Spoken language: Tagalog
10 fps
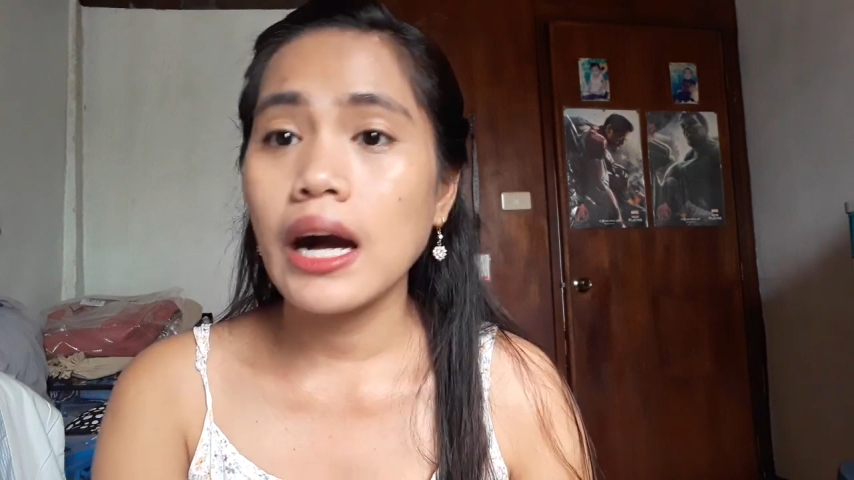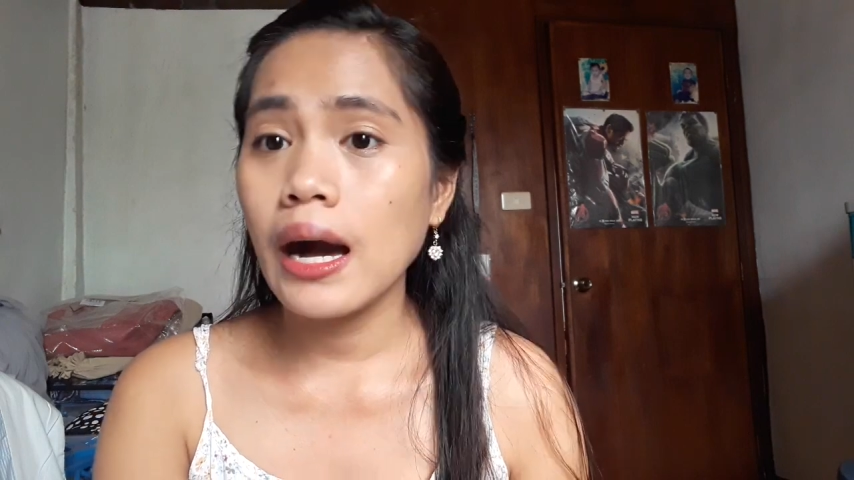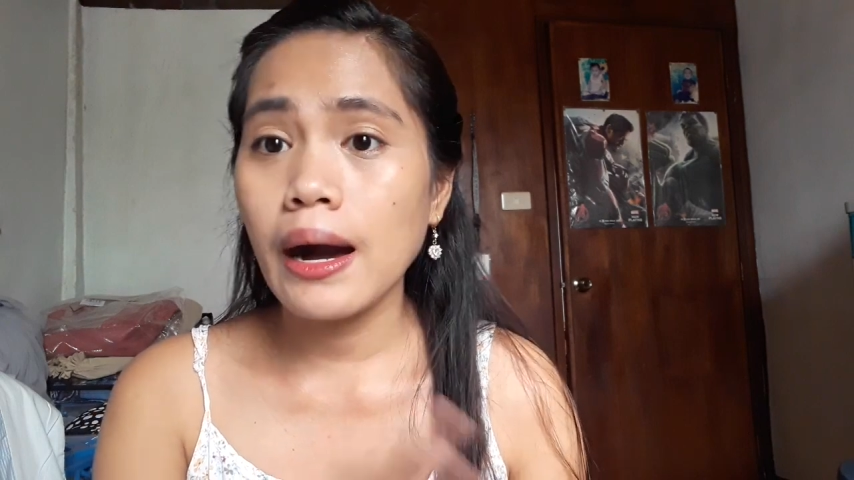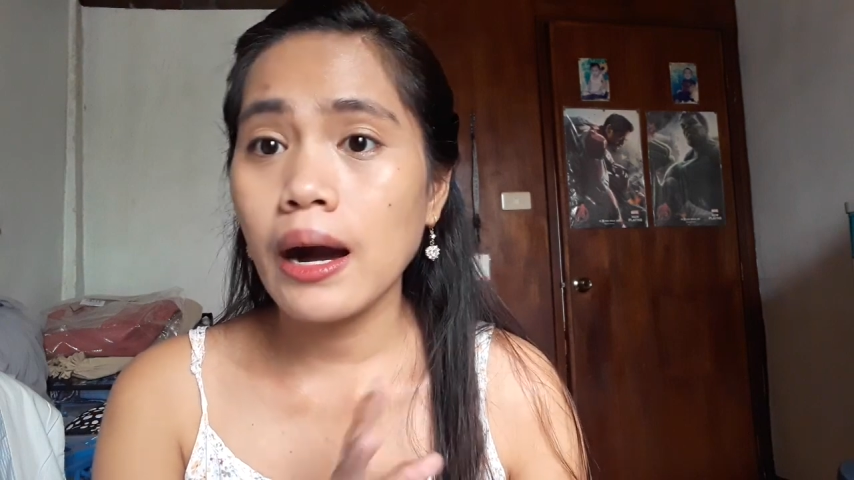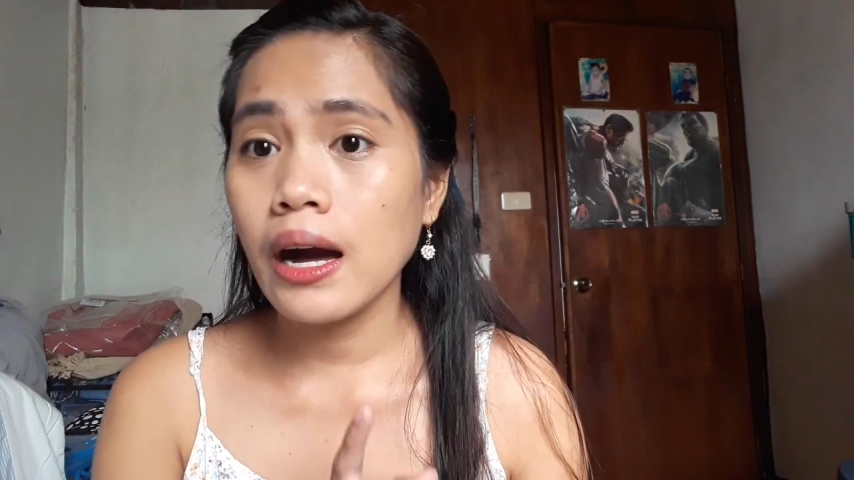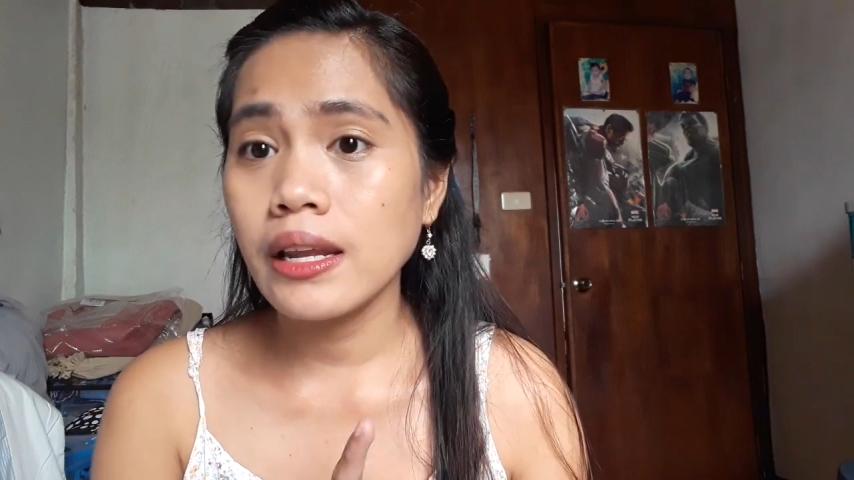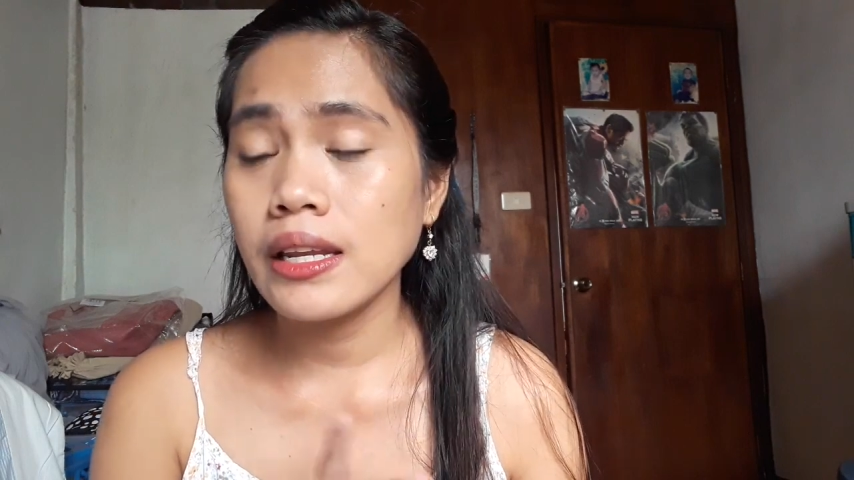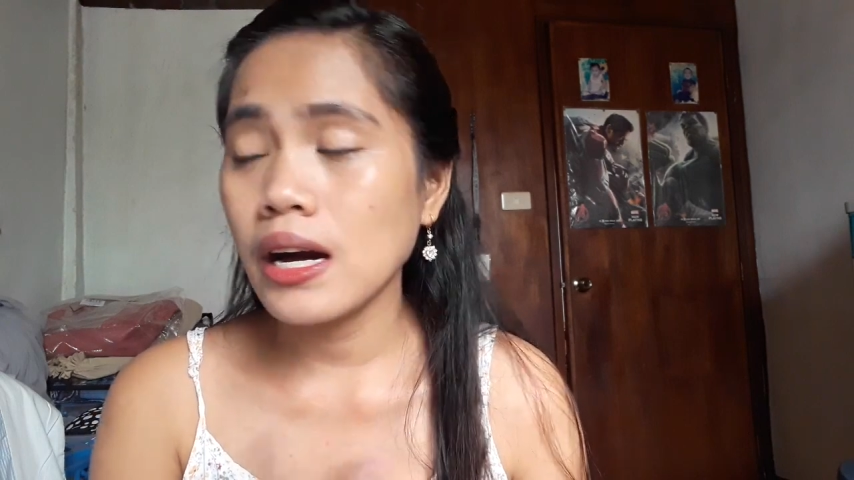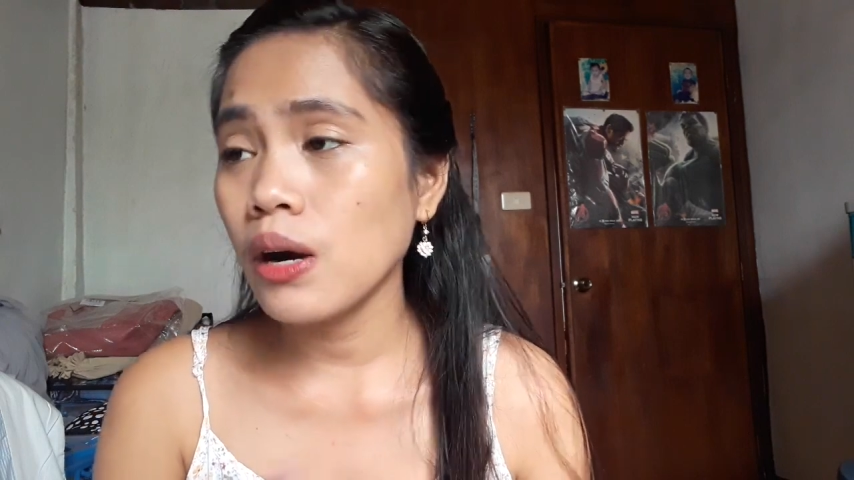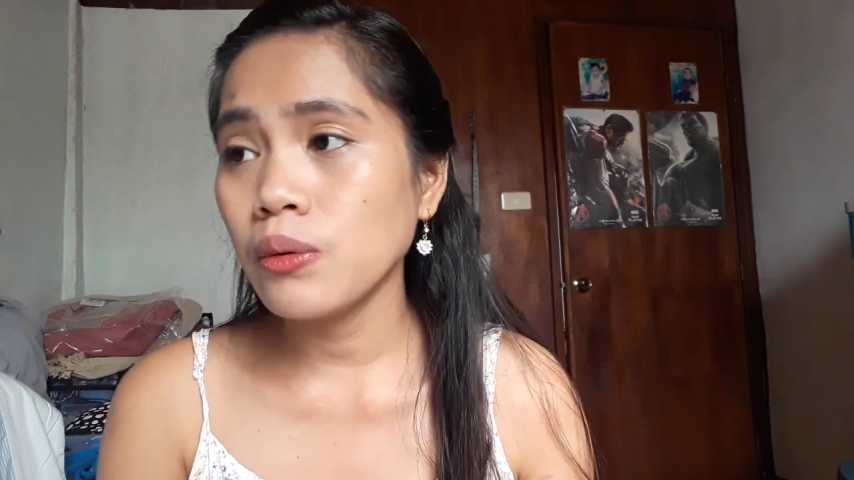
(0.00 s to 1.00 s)
an
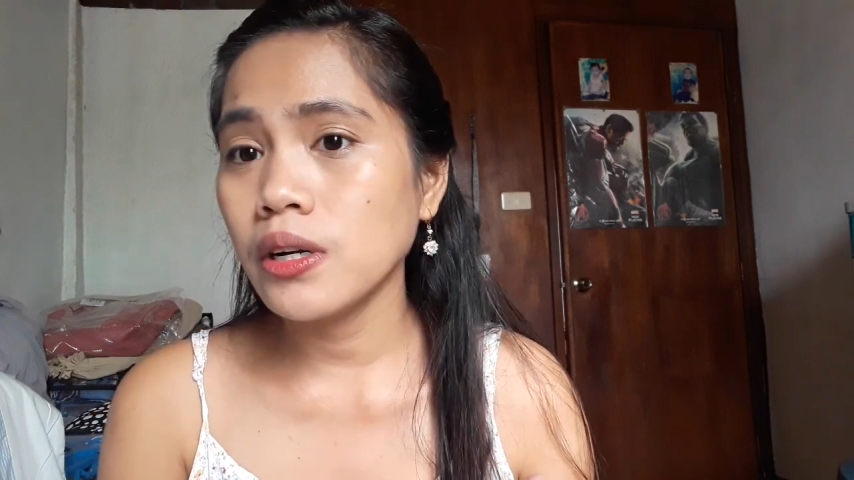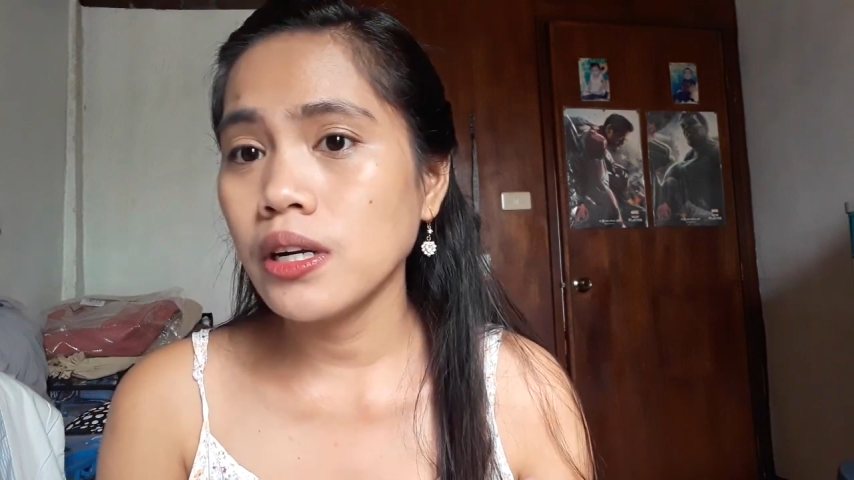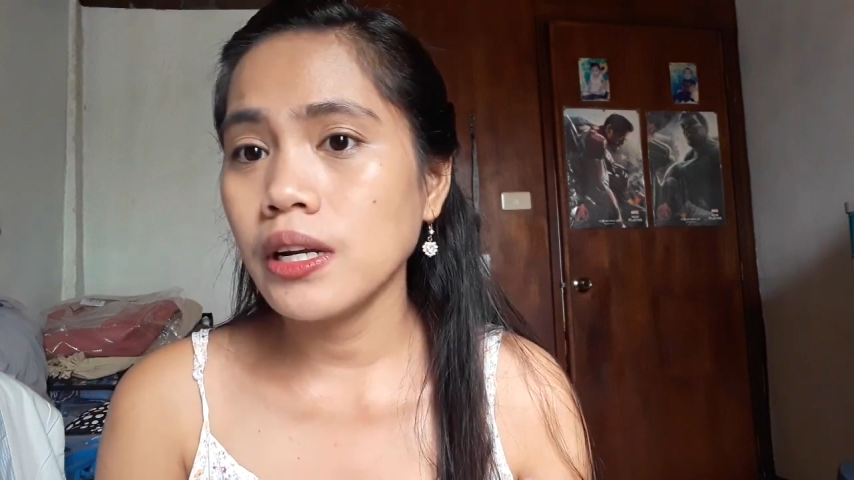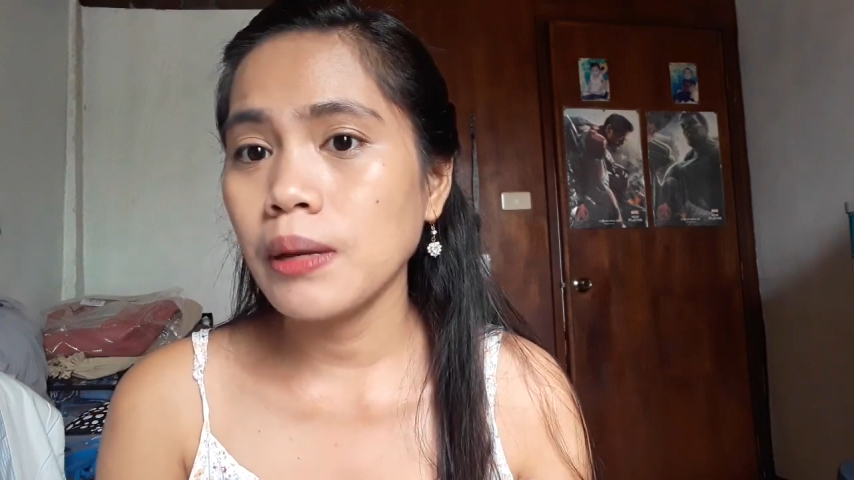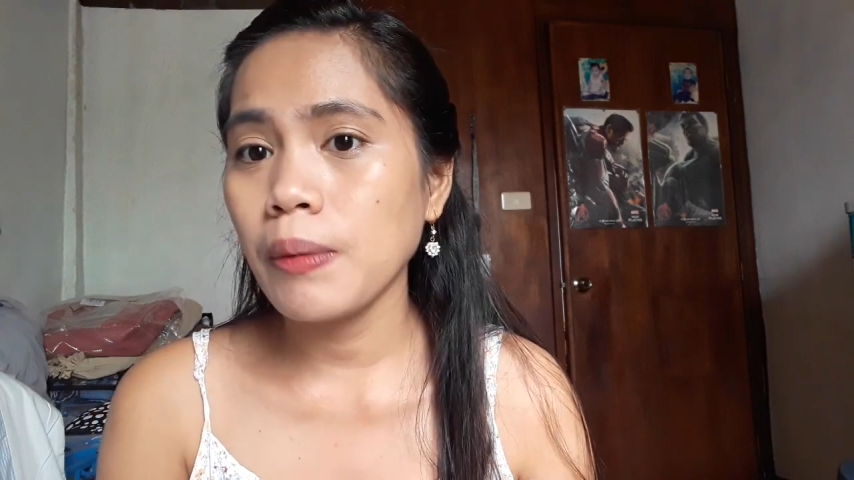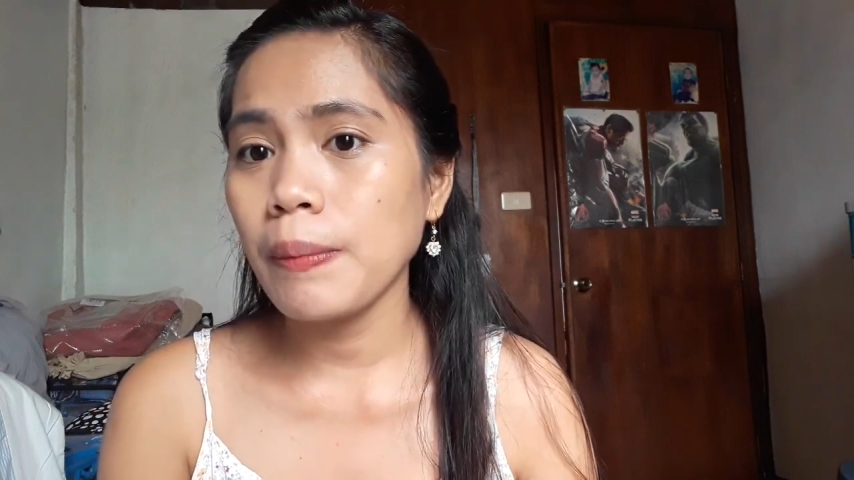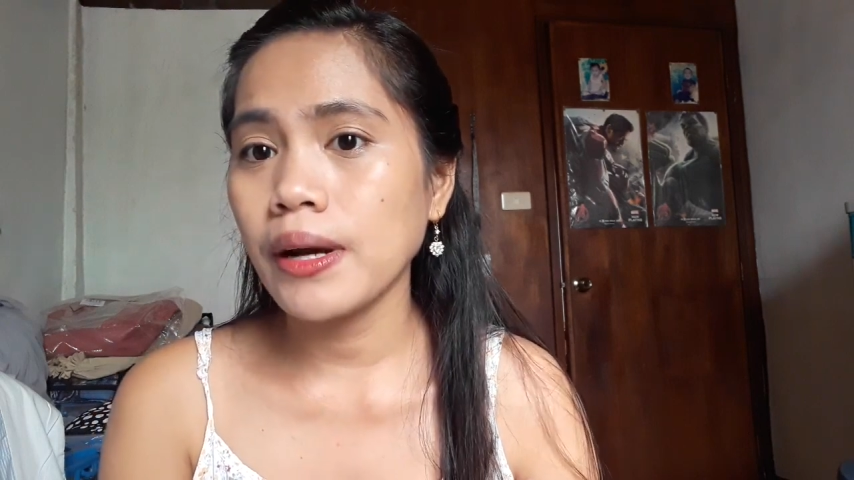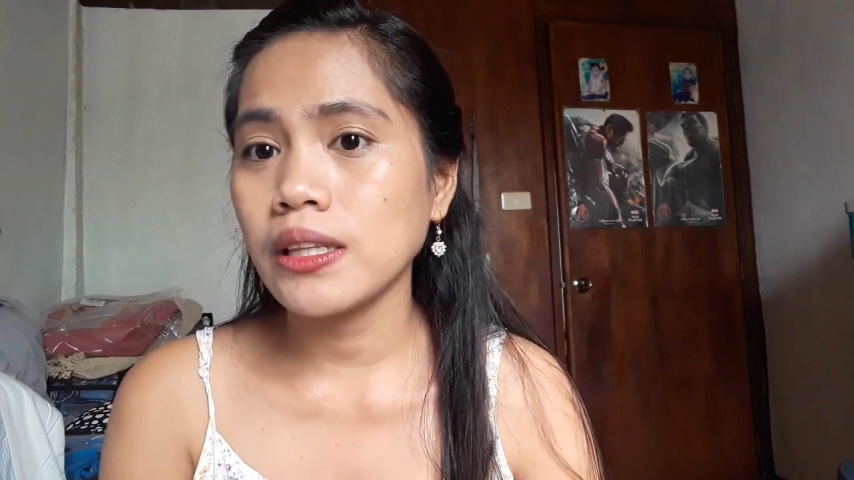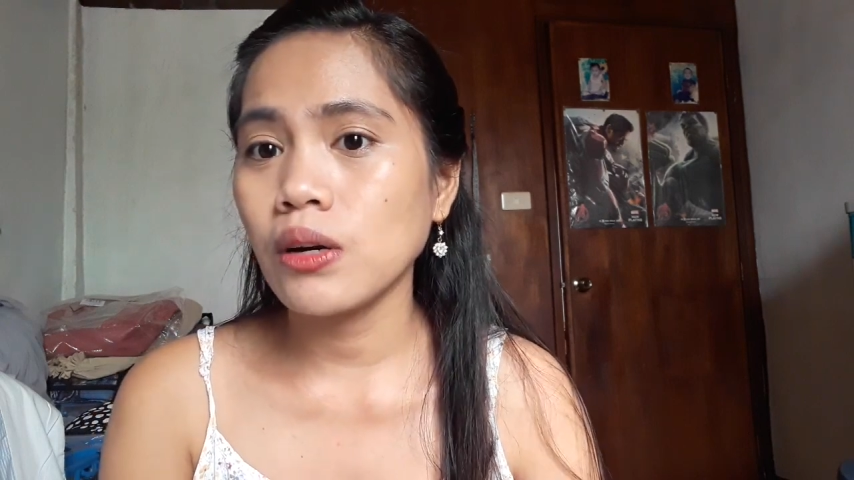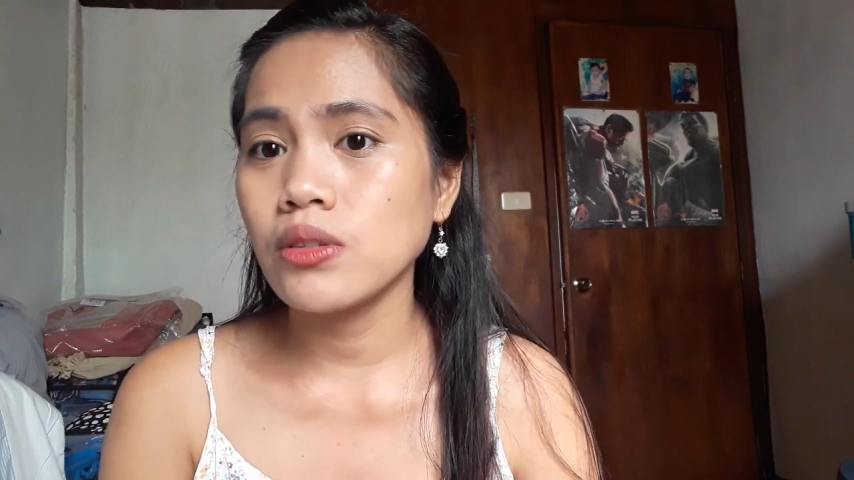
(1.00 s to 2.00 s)
um, hour,
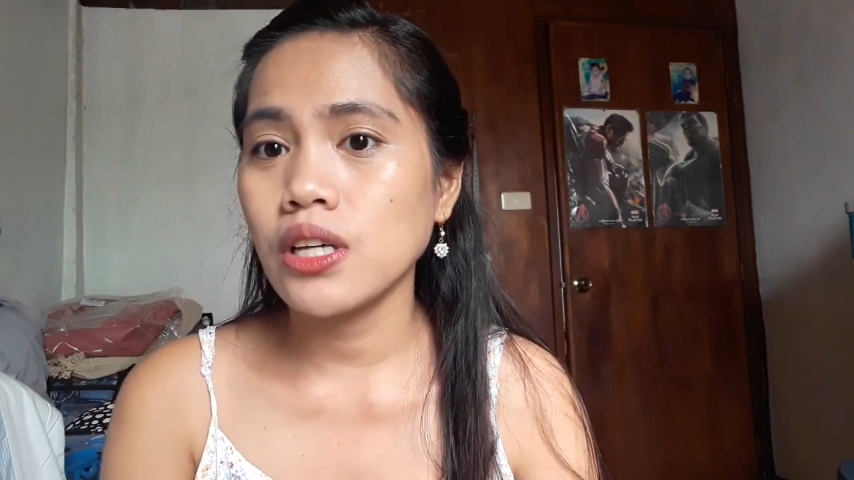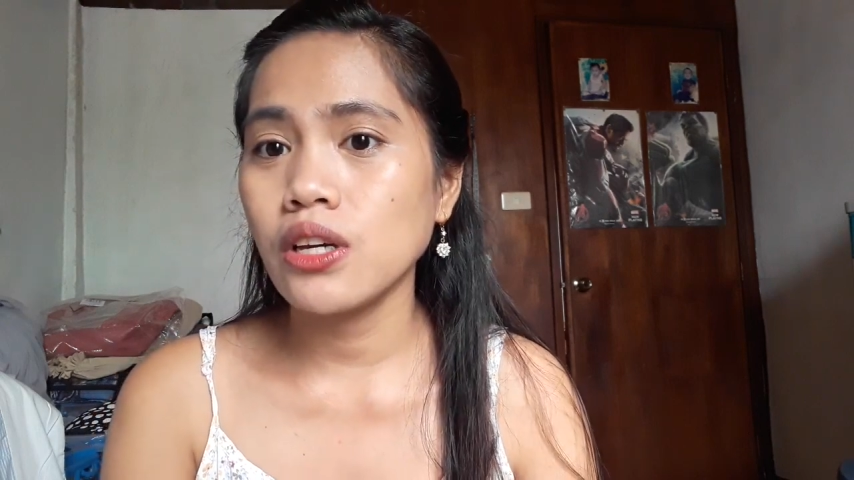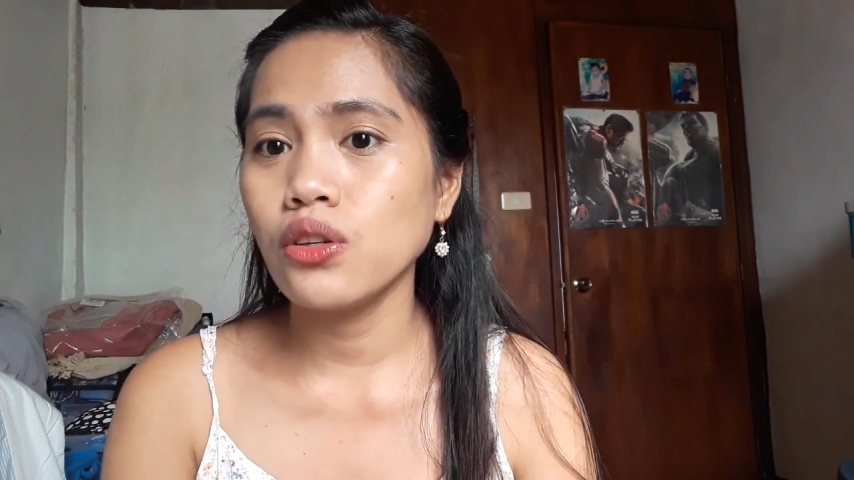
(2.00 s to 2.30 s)
ipapakita ko sa